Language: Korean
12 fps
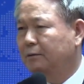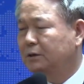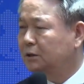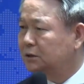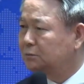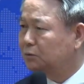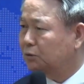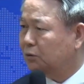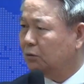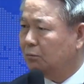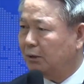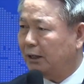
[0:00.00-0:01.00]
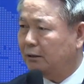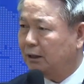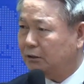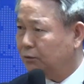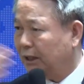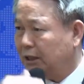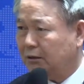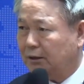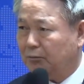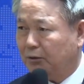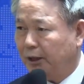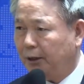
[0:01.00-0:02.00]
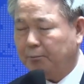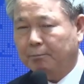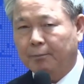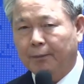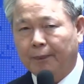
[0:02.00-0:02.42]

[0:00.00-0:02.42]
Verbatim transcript: 70년 만에 다시 왔기 때문에